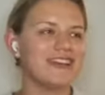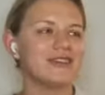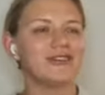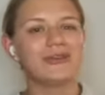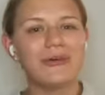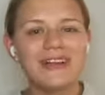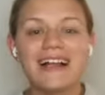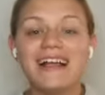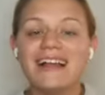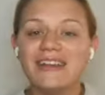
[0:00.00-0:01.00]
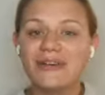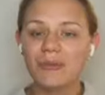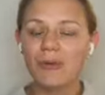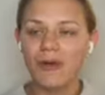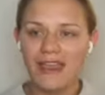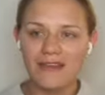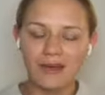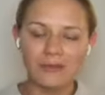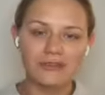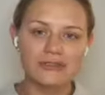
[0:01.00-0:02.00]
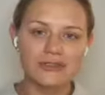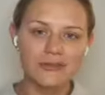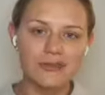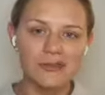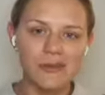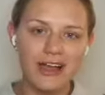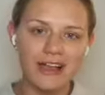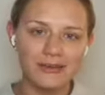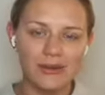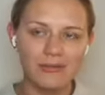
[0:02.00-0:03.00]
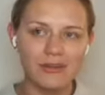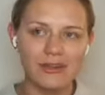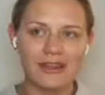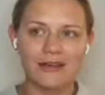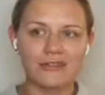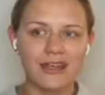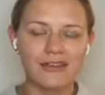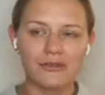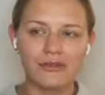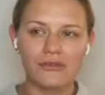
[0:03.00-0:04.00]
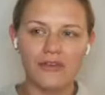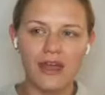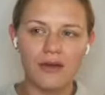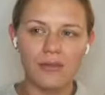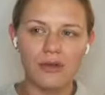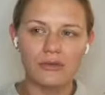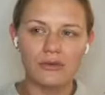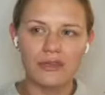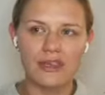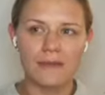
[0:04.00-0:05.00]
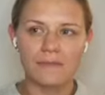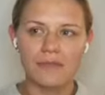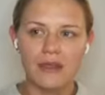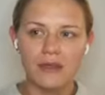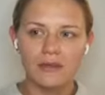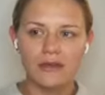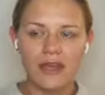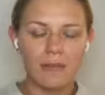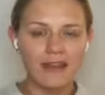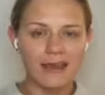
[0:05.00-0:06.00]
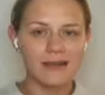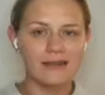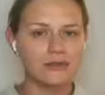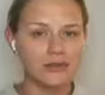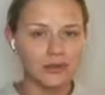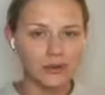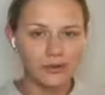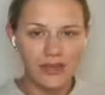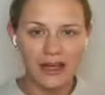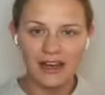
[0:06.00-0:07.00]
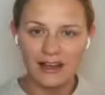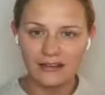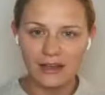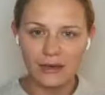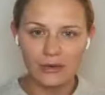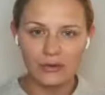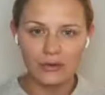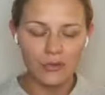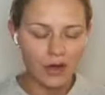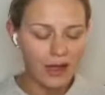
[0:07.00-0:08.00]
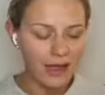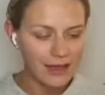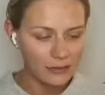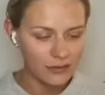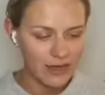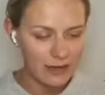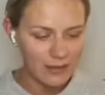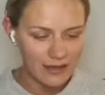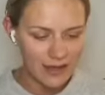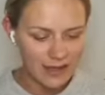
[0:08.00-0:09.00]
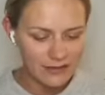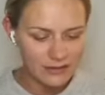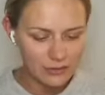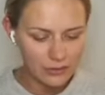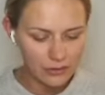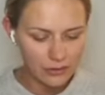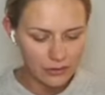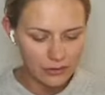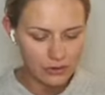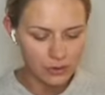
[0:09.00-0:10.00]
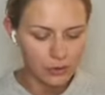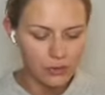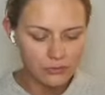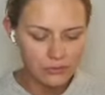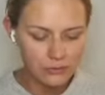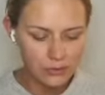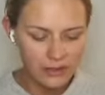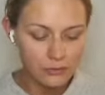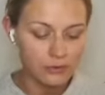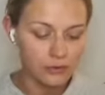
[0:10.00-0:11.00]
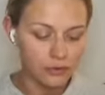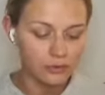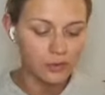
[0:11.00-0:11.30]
en fait, euh, non. Donc pour moi, il y a vraiment ce cheminement actuellement qui est en train de se faire en mode OK. De quelle manière est-ce que je reviens à l'intérieur de moi et de quelle manière est-ce que euh, je reconstruis ou je